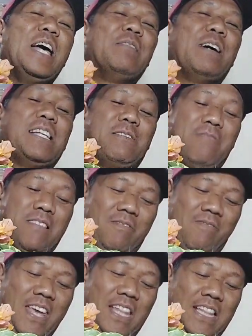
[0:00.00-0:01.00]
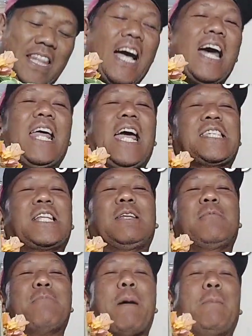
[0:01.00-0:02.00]
may, may, nakalagay sa
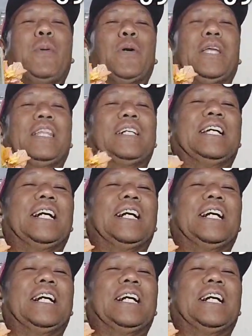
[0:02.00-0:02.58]
timba po ito.